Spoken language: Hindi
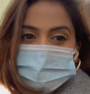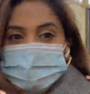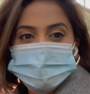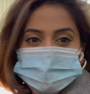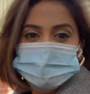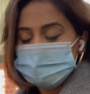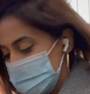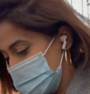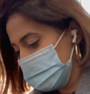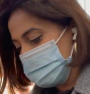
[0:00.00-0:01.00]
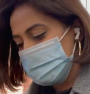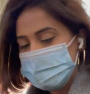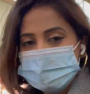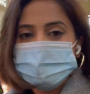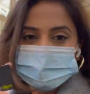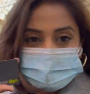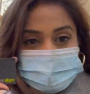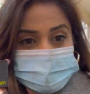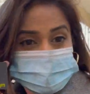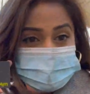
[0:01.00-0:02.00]
अरे वेलकम तो मैंने
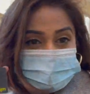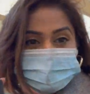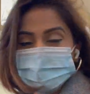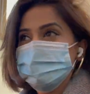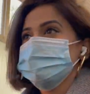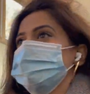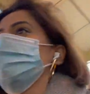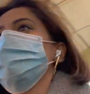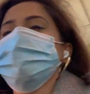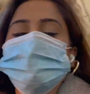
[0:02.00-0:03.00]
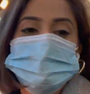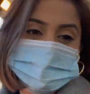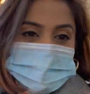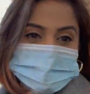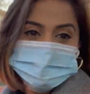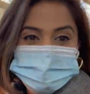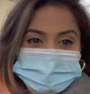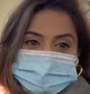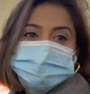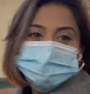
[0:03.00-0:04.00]
किया ही नहीं वेलकम बैक गाइस
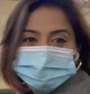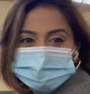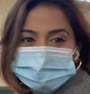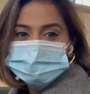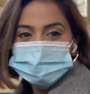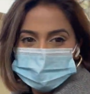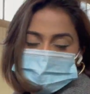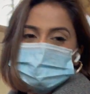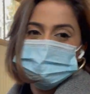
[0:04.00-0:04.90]
टू एन व्लॉग